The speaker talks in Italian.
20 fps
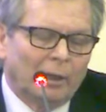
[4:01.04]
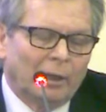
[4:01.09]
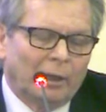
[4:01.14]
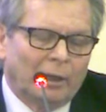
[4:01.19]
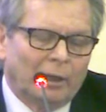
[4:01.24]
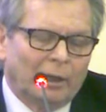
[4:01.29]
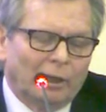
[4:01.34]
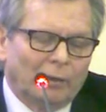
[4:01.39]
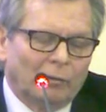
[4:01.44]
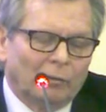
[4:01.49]

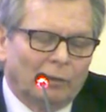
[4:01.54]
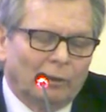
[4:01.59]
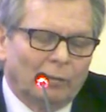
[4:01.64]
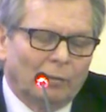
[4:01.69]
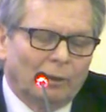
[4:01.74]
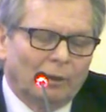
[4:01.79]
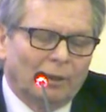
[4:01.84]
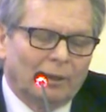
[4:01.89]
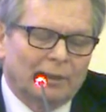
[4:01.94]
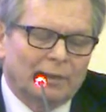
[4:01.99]
e che hanno
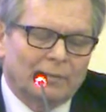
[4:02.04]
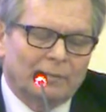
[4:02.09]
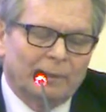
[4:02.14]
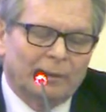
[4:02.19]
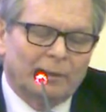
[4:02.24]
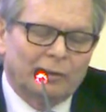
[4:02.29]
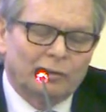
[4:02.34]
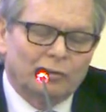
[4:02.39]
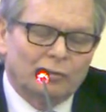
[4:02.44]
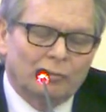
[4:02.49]
riguardato
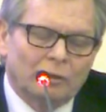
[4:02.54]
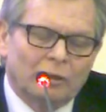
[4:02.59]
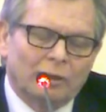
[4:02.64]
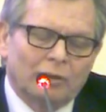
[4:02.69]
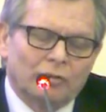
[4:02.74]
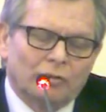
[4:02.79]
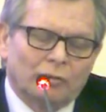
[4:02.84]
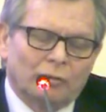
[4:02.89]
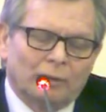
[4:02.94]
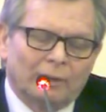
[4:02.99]
aspetti
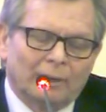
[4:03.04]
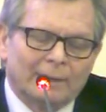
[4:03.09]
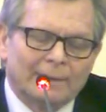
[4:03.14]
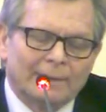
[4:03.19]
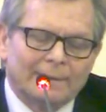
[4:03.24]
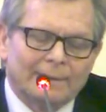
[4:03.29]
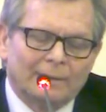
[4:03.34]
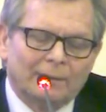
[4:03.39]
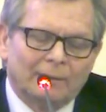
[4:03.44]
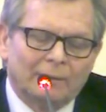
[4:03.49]
giuridici,
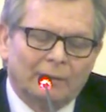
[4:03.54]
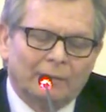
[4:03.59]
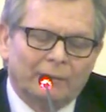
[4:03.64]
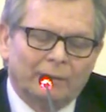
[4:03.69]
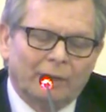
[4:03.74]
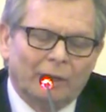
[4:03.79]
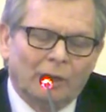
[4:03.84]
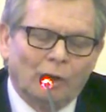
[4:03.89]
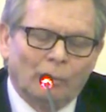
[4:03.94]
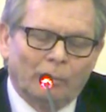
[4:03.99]

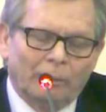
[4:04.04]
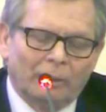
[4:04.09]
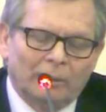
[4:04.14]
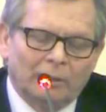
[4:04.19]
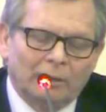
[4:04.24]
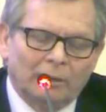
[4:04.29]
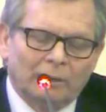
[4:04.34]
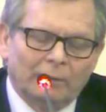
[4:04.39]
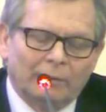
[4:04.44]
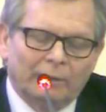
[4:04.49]
organizzativi e
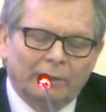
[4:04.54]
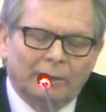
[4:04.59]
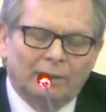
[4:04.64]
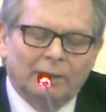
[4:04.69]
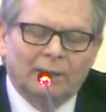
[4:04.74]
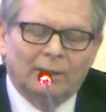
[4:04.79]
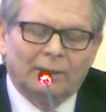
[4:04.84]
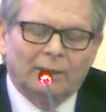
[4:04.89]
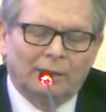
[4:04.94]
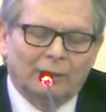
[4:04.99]
operativi
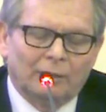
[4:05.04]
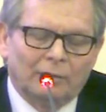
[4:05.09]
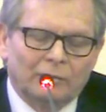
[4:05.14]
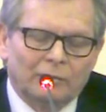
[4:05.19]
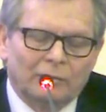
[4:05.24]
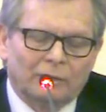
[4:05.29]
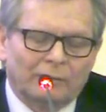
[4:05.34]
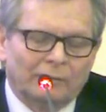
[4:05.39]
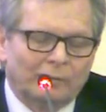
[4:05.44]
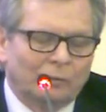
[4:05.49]
attinenti alla
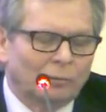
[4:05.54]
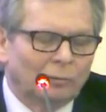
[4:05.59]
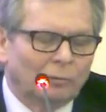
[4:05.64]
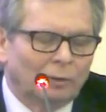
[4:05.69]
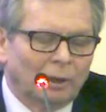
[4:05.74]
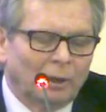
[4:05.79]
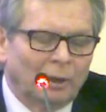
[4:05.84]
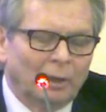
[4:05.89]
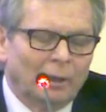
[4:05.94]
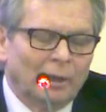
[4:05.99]
nostra
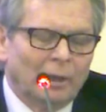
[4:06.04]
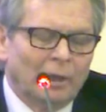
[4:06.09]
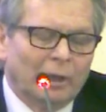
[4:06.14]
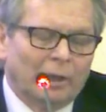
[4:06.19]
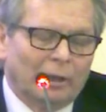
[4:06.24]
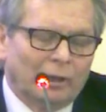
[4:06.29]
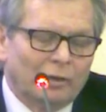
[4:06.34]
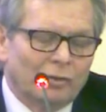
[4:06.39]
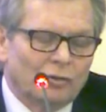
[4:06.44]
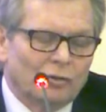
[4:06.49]
figura
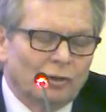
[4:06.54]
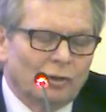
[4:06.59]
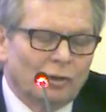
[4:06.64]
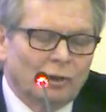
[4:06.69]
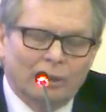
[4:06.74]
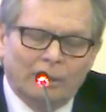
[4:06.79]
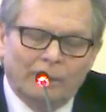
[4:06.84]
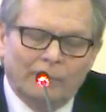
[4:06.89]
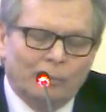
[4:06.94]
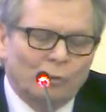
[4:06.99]
e che in
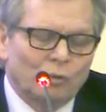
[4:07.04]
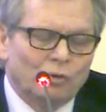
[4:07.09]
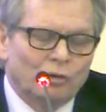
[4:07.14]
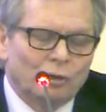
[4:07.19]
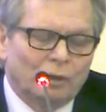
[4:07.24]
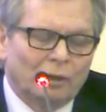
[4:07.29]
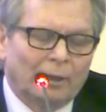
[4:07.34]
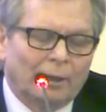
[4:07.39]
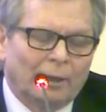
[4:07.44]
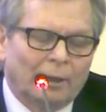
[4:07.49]
e più in
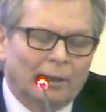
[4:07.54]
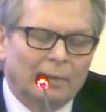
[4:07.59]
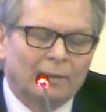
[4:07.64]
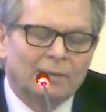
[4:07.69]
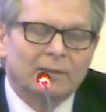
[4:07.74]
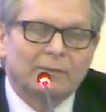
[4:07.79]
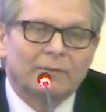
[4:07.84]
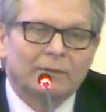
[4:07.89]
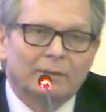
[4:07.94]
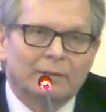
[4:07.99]
generale
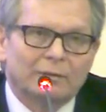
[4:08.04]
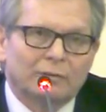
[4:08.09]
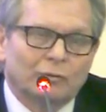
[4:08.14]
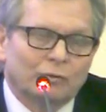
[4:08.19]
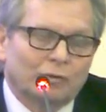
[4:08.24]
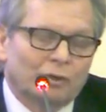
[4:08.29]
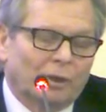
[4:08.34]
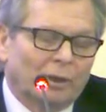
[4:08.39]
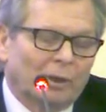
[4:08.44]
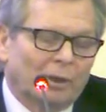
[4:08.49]
al servizio
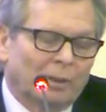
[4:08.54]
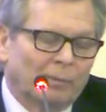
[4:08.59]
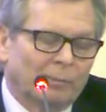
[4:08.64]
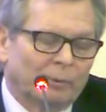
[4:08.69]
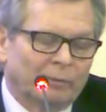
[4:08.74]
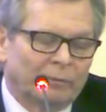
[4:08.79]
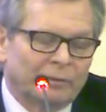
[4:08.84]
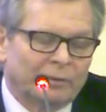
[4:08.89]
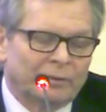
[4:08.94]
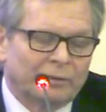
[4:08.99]
sociale e
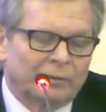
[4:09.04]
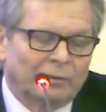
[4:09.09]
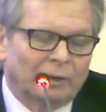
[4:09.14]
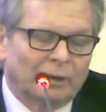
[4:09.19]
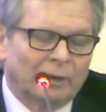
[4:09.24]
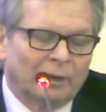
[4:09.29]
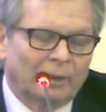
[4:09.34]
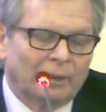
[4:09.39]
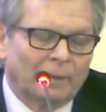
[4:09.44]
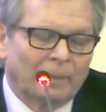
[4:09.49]

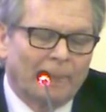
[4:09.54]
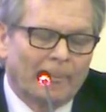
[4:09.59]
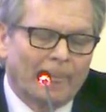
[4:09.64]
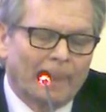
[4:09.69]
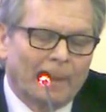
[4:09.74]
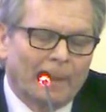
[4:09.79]
professionale.